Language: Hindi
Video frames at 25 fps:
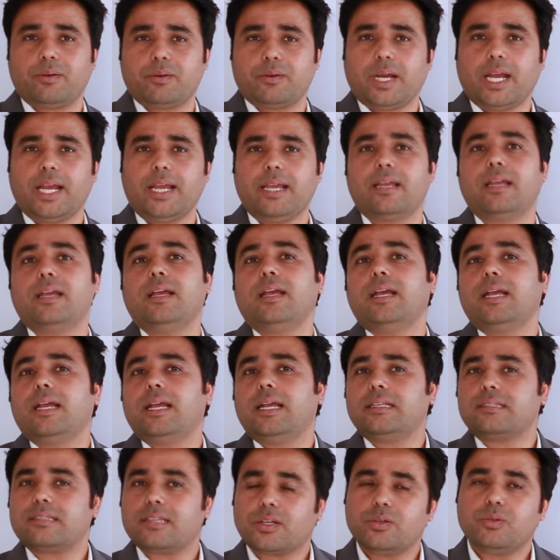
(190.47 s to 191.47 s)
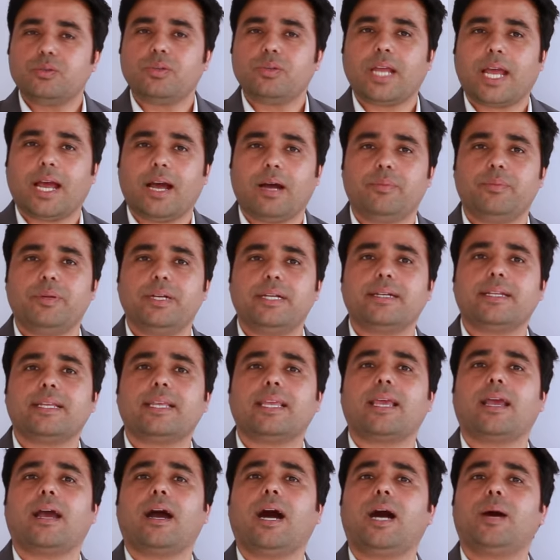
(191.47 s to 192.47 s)
okay? इट्स अ गुड हैबिट
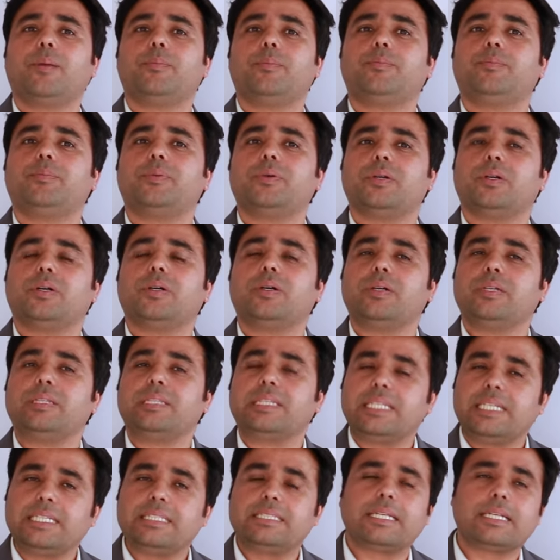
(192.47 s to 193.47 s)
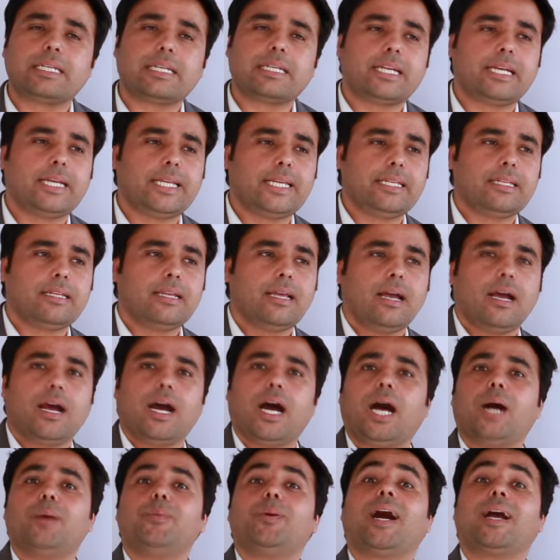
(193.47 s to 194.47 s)
कि आप नीट एंड क्लीन
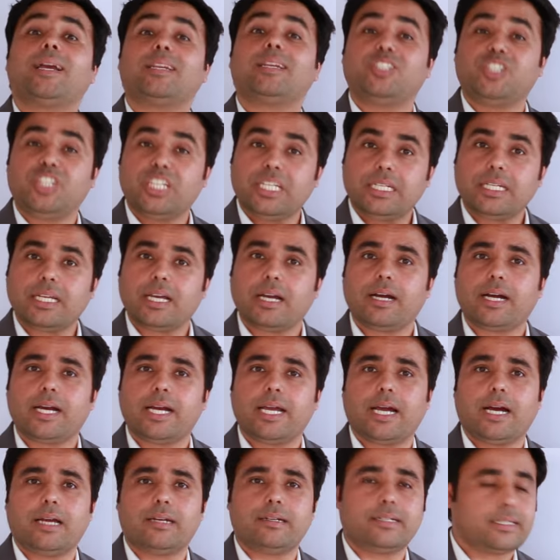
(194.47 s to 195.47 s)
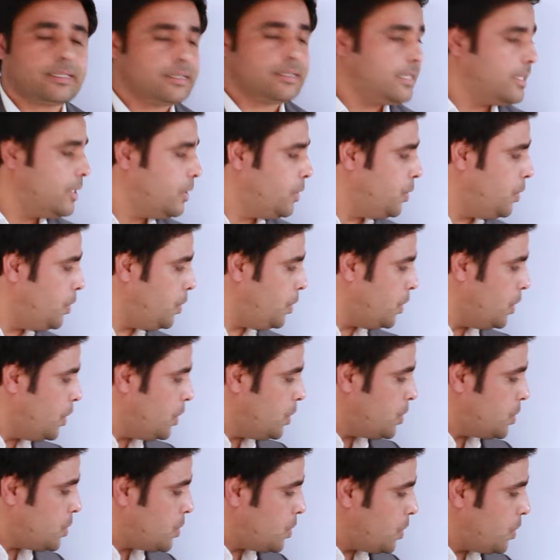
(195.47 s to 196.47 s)
आप हाइजीन का ख्याल रखते हो
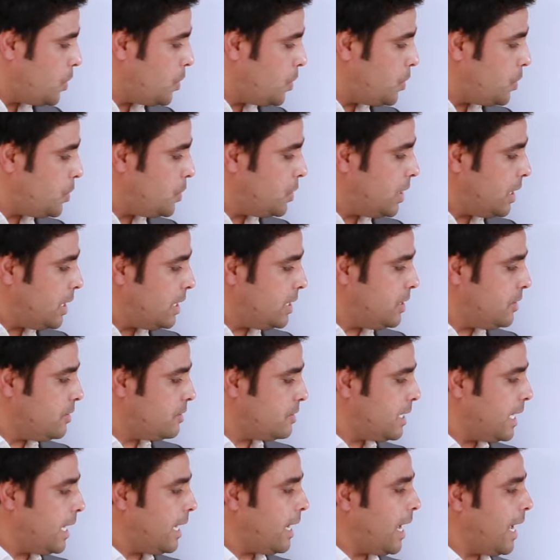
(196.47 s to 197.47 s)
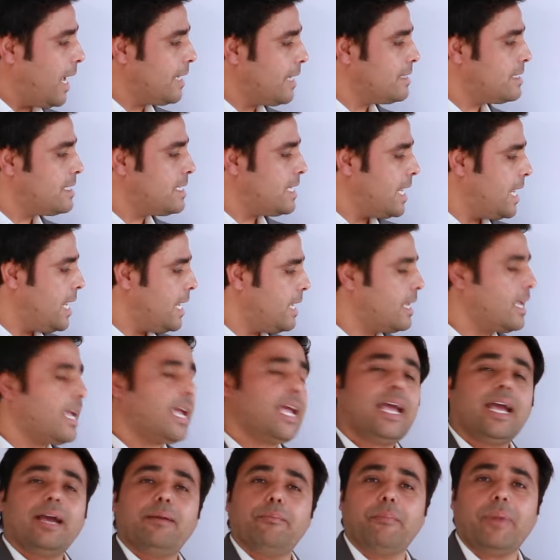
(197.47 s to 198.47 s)
सो यू से आई टेक
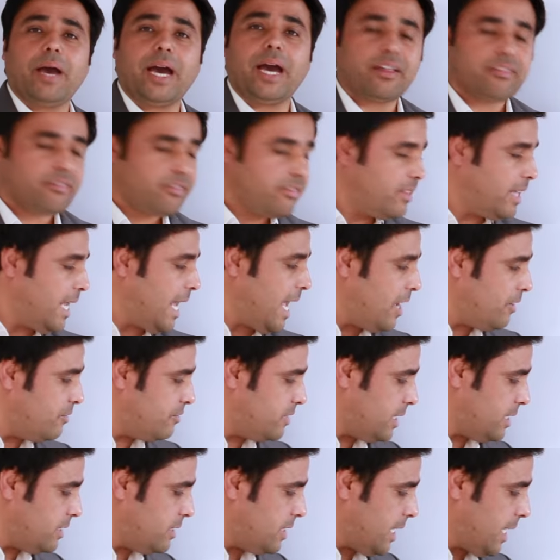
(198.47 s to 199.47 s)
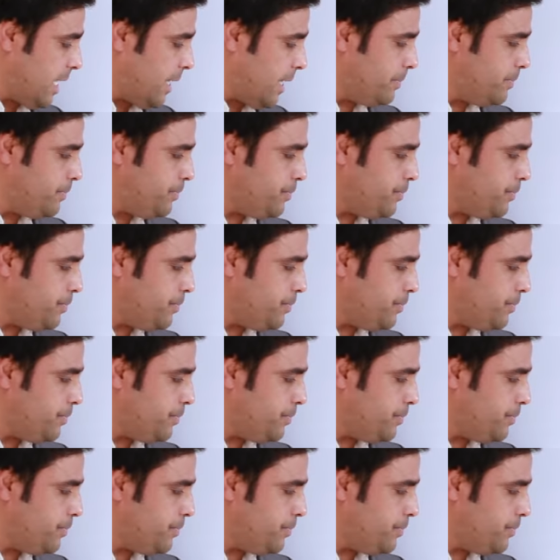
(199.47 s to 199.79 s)
bath every day.